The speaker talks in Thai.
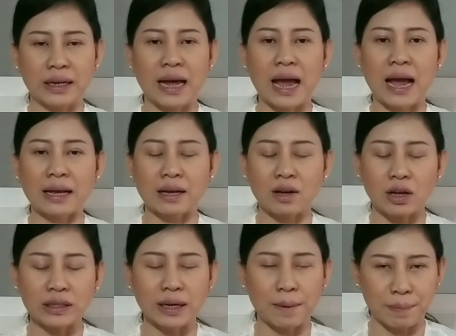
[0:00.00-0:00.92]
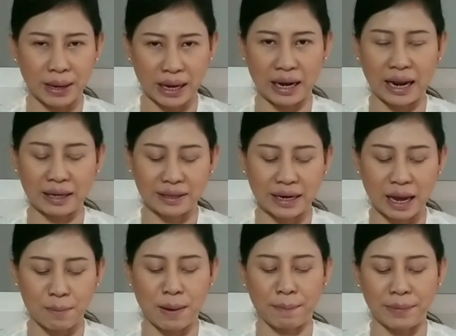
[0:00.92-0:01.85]
หน้าก็จะเป็นลักษณะ
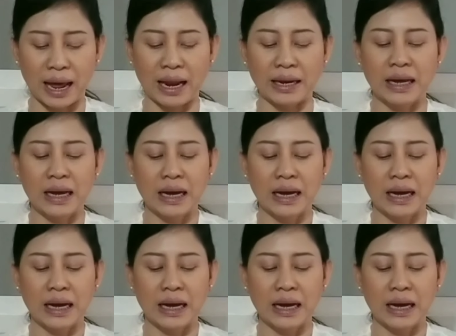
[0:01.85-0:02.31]
แบบนั้น